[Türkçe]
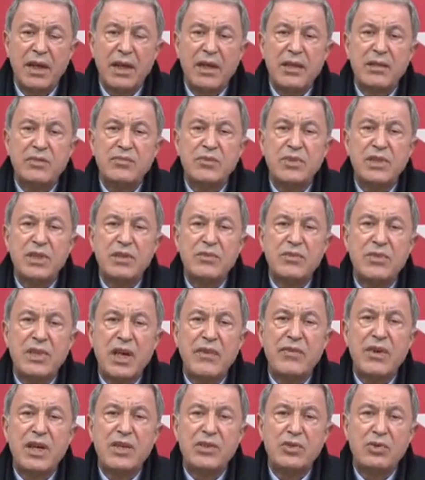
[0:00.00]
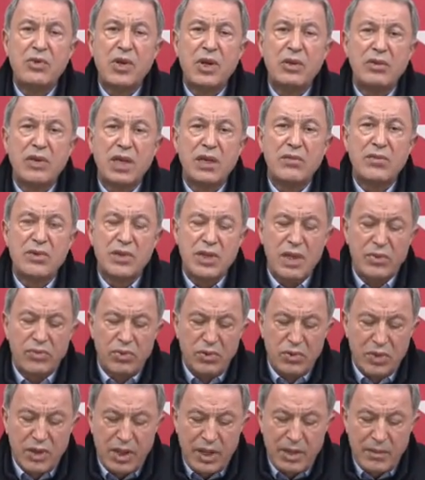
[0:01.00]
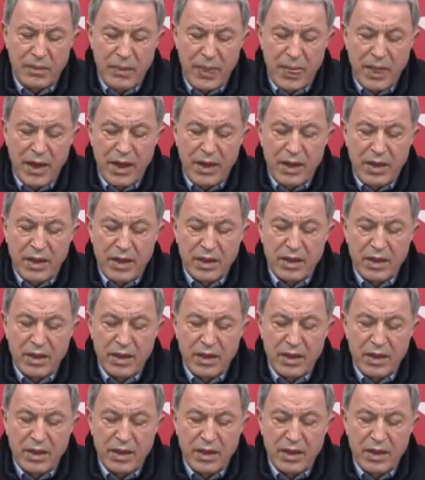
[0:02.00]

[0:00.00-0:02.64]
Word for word: bizim sefer stoklarımızda bulunan e,